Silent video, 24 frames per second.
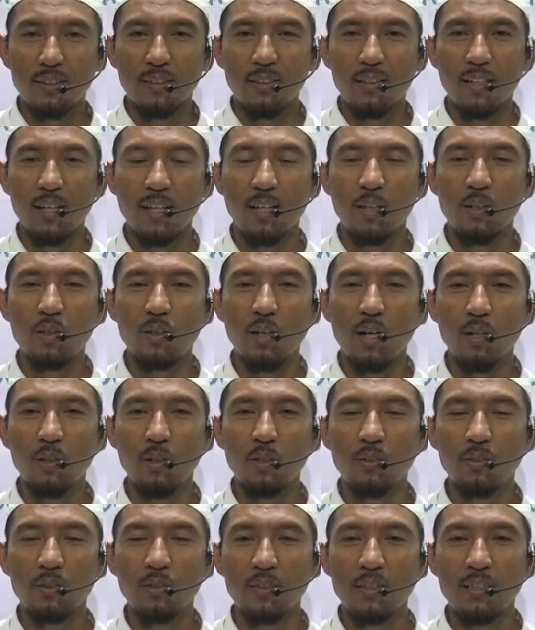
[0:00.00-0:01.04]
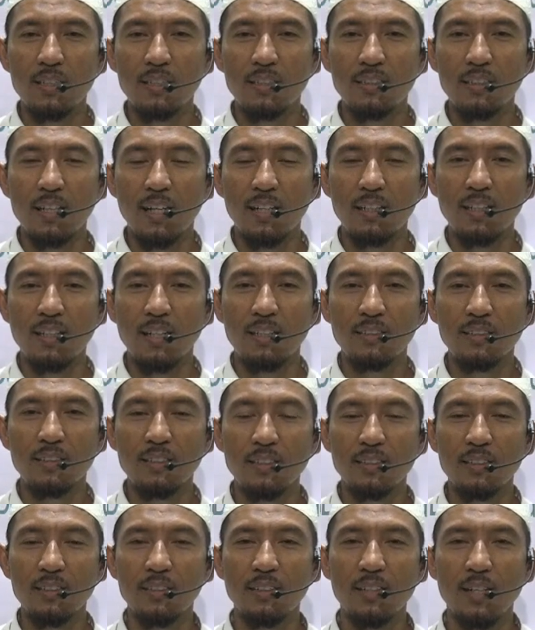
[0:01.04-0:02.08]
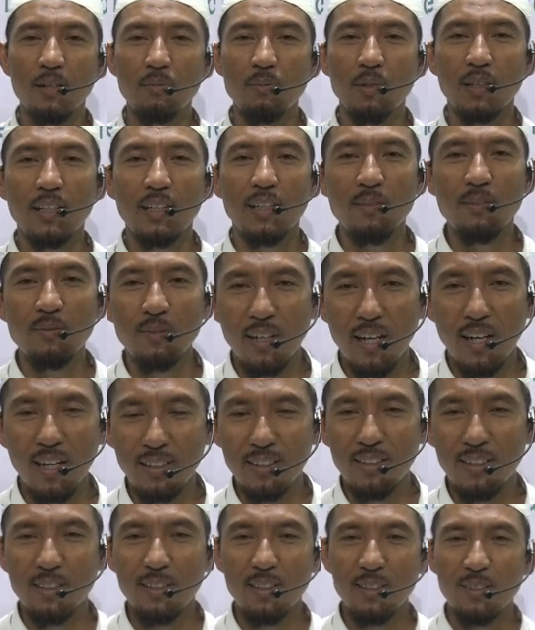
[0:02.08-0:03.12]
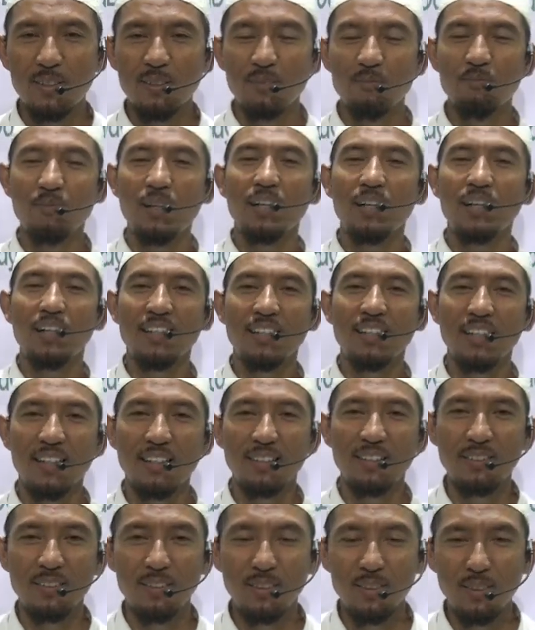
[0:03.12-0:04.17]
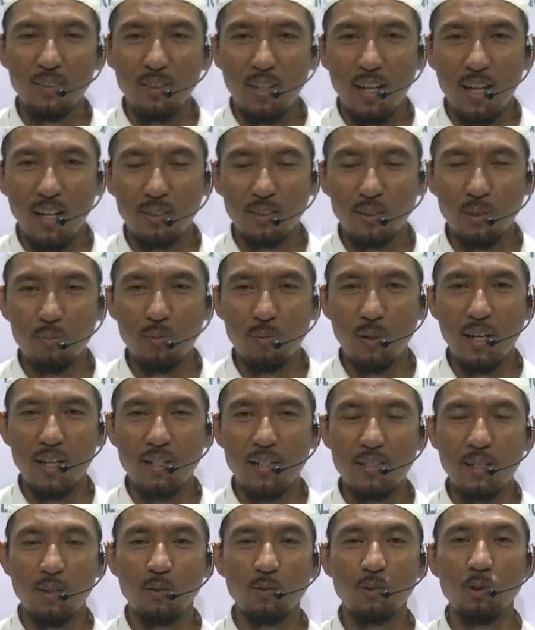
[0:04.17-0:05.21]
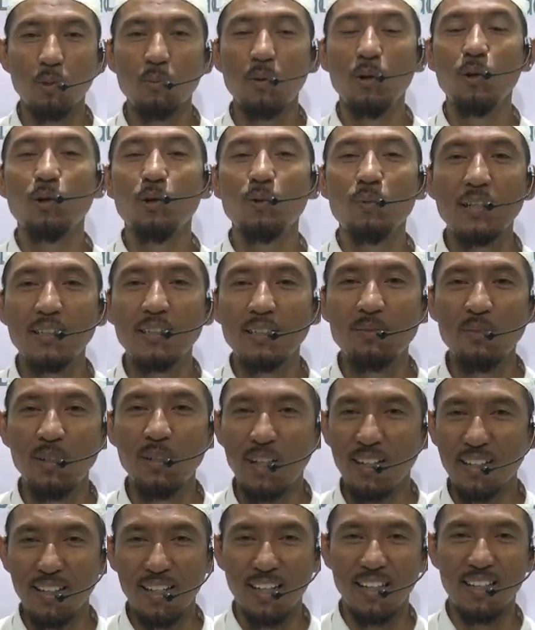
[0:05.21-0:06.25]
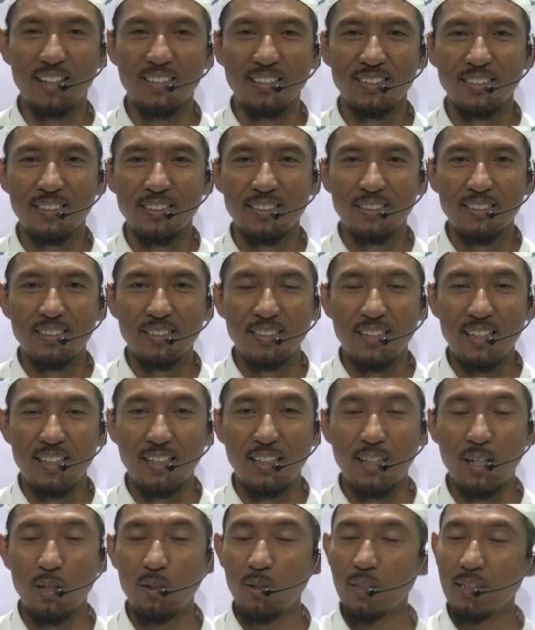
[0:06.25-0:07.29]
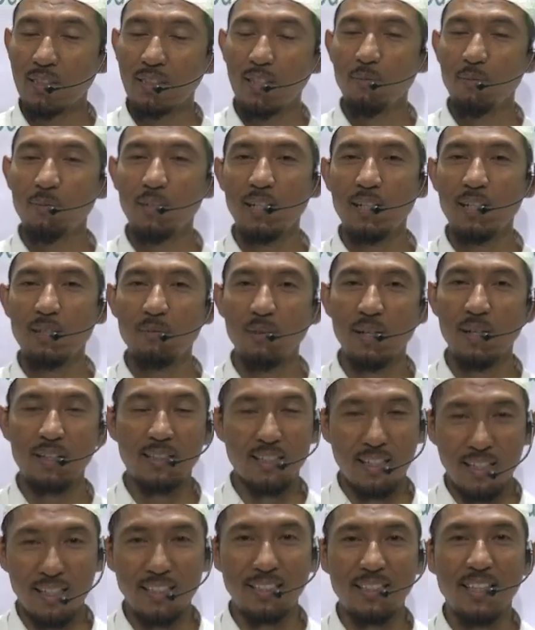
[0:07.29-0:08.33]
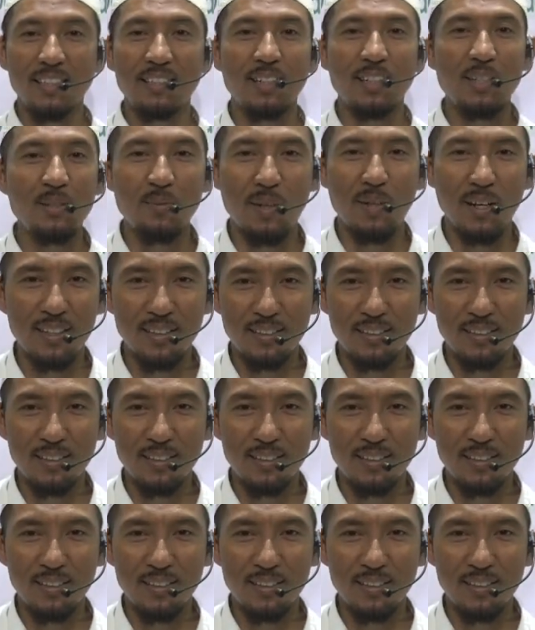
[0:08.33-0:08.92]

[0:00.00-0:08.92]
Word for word: Kalau-kalau kita nanti tidak mengirimkan makanan atau balasan untuk menghormati mereka. Ya, kalau kita menerima, ya kita terima.